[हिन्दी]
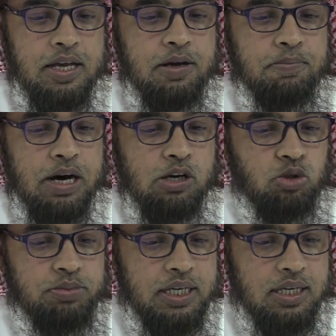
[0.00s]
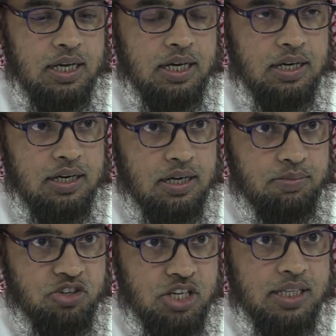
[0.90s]
बालों में अगर
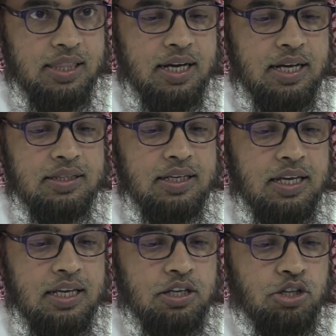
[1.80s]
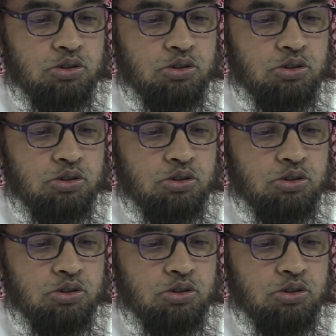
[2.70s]
हम शहद लगाते हैं